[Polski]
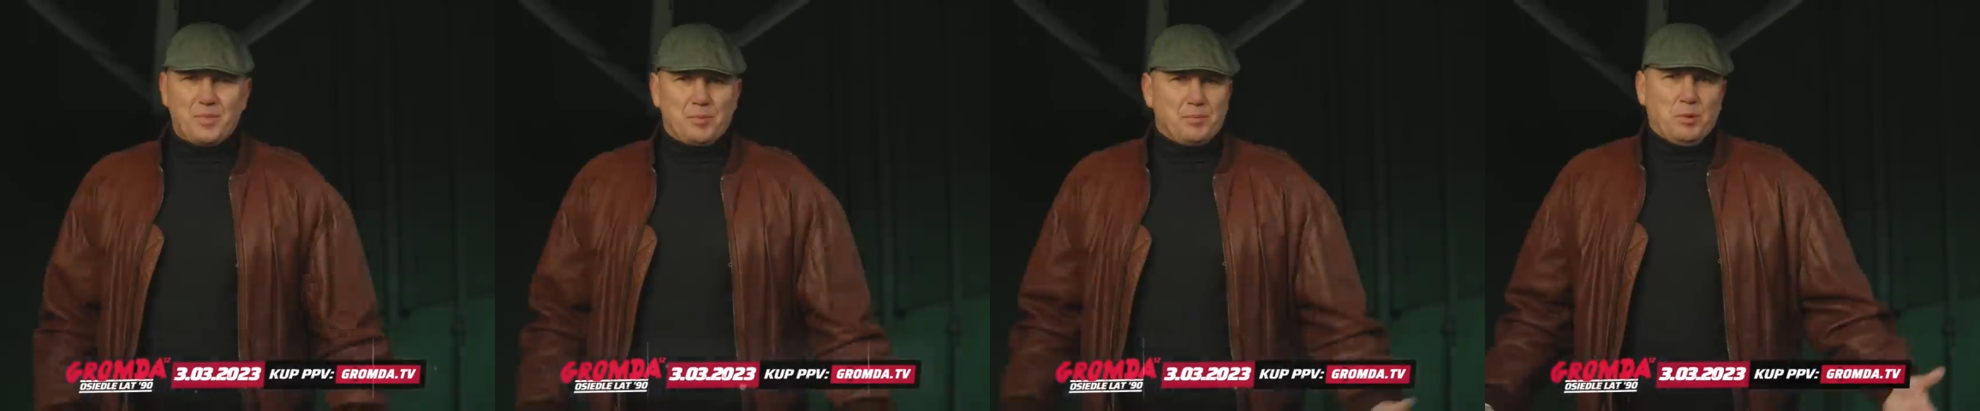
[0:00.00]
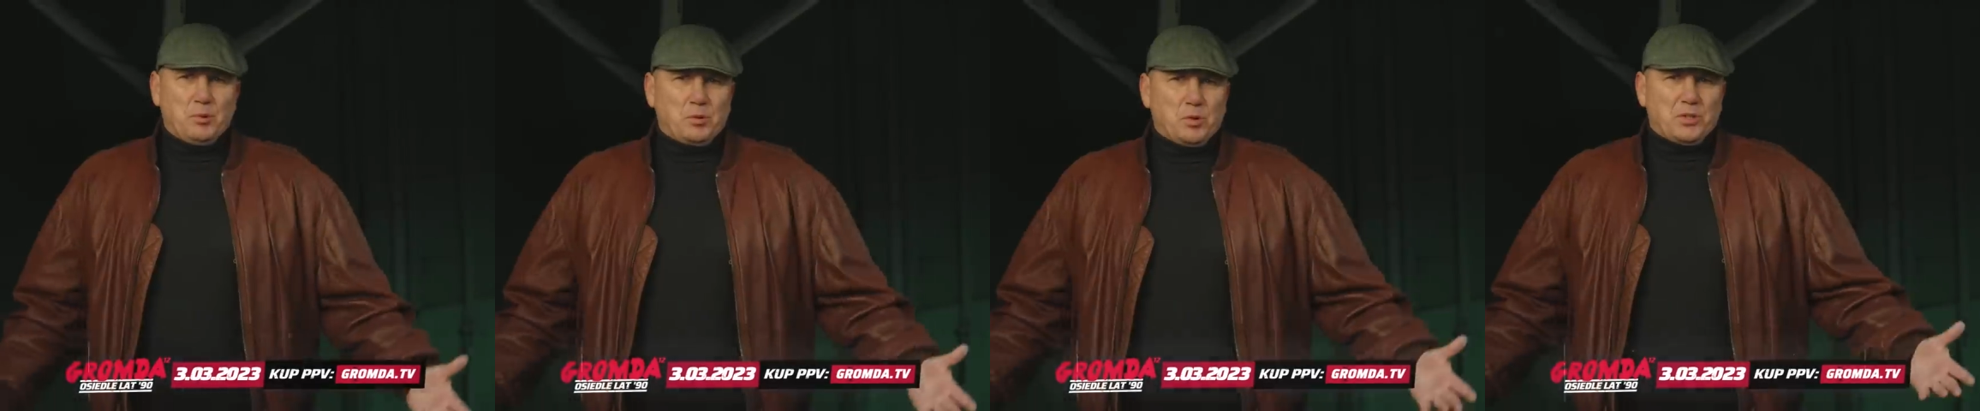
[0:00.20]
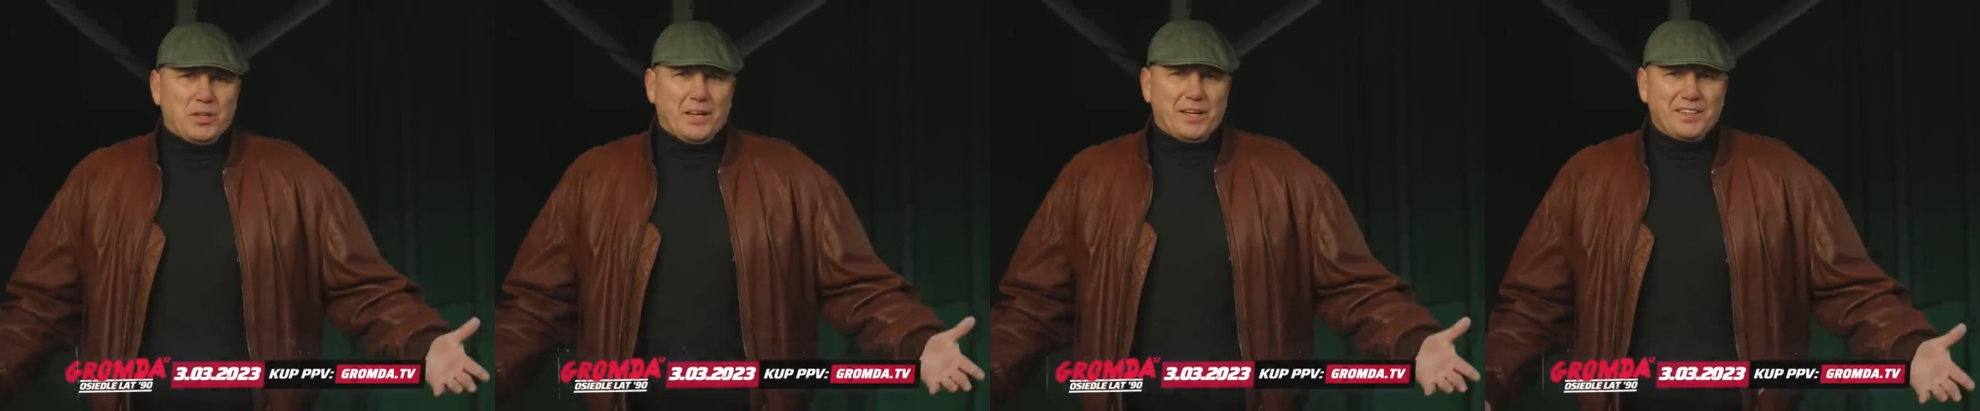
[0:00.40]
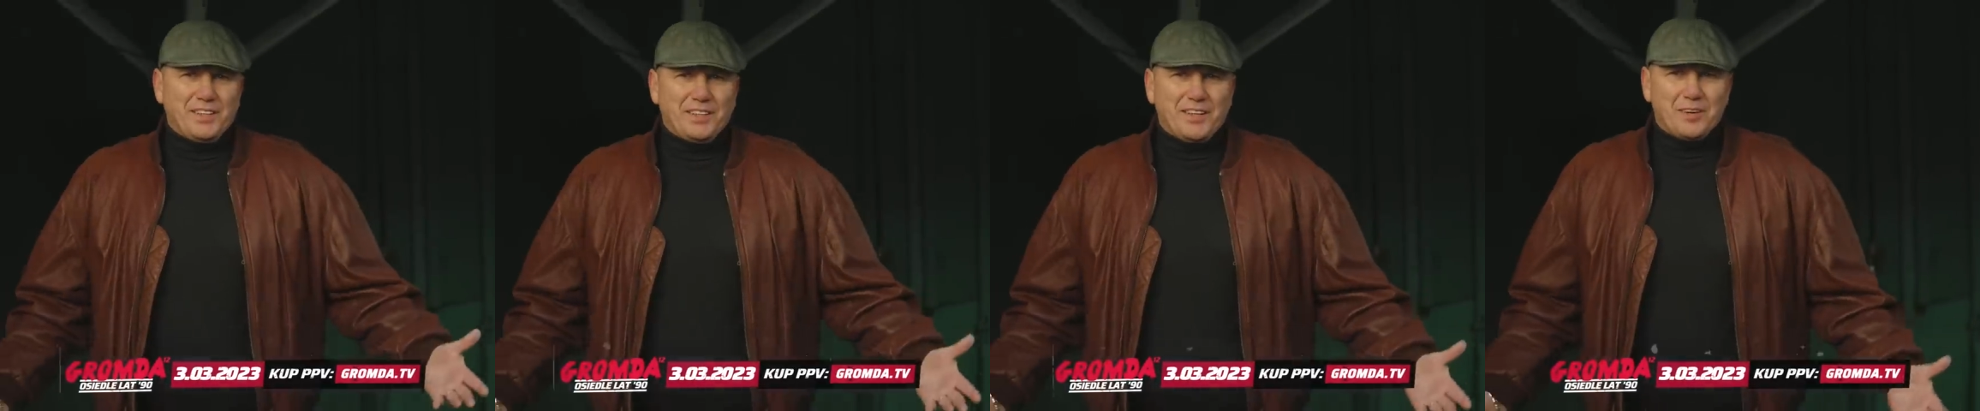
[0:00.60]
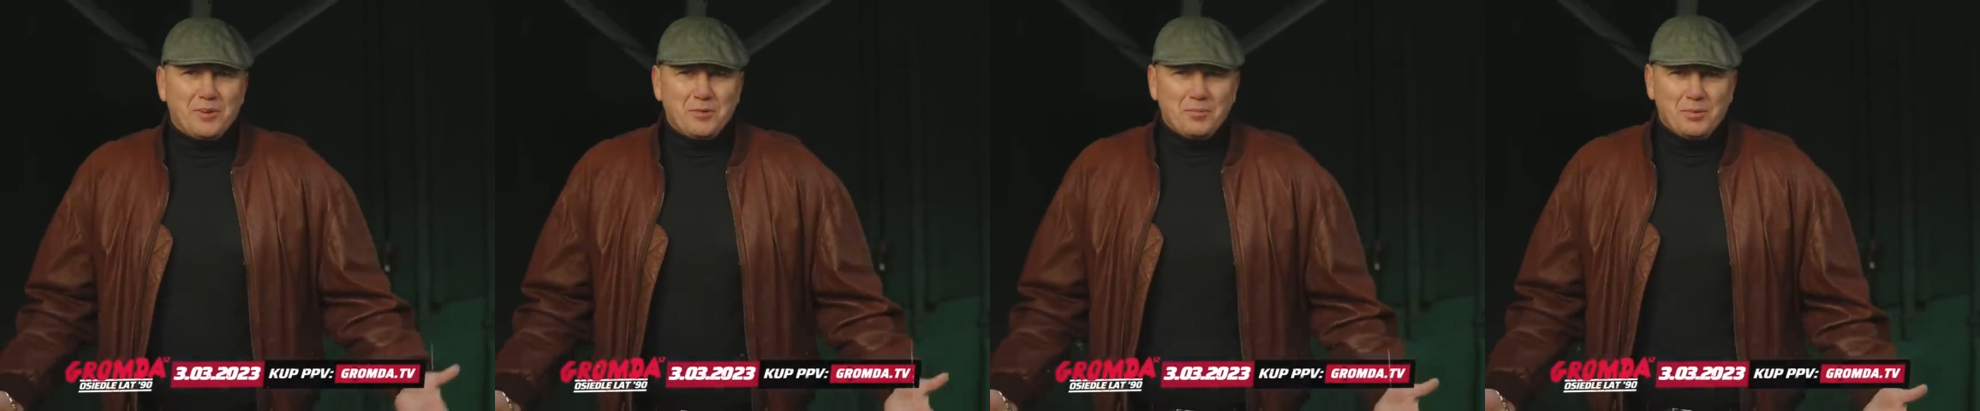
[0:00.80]
Był
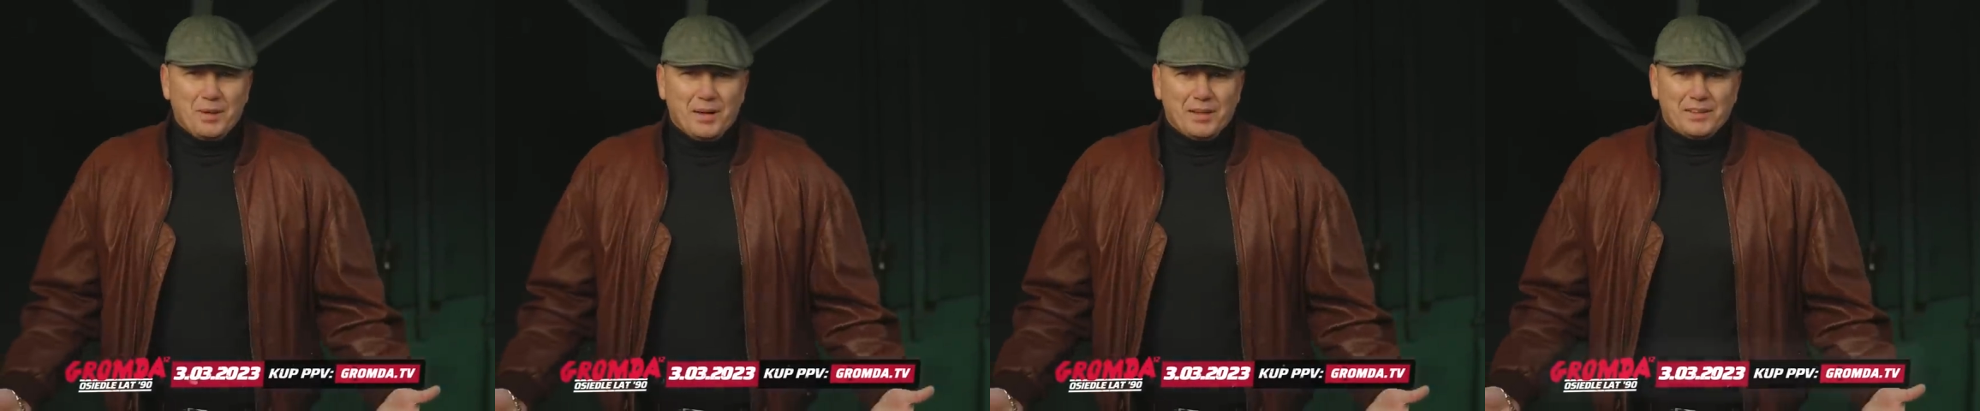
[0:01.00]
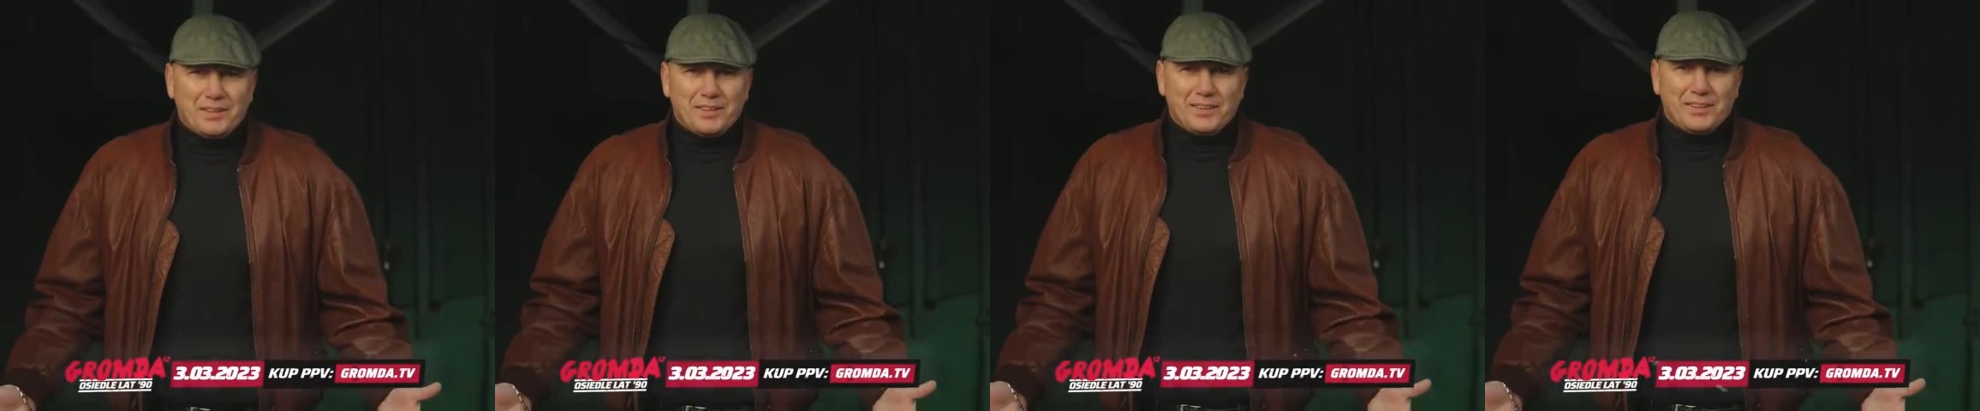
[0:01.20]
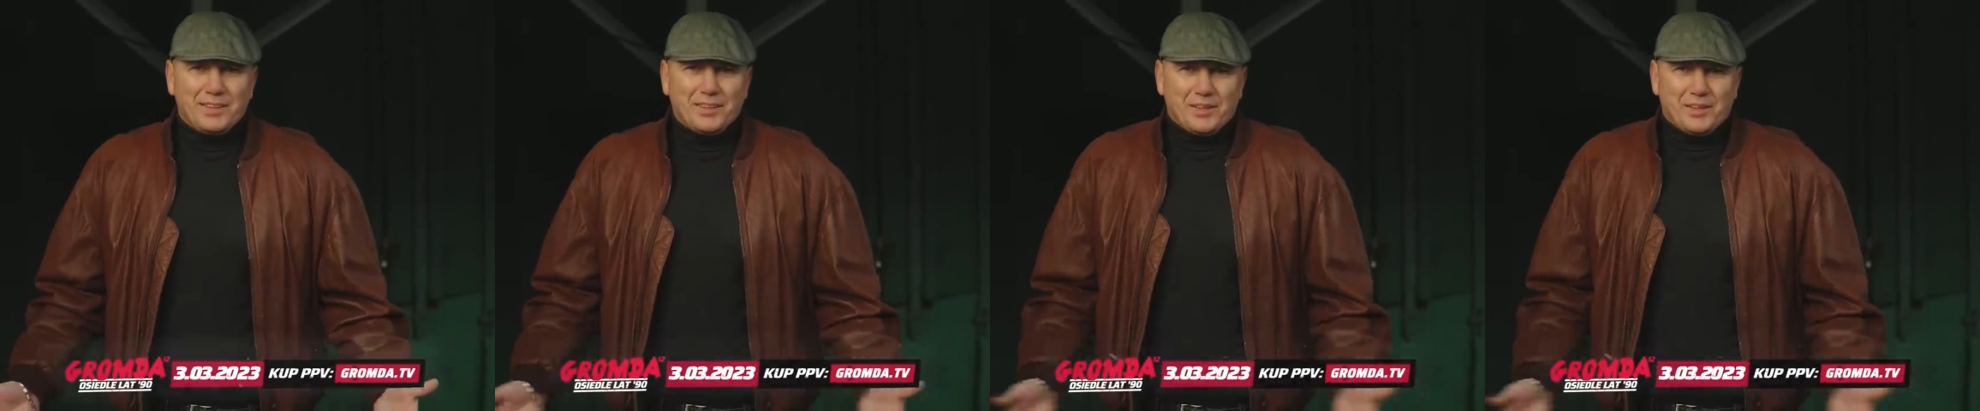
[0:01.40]
totalnie narąbany,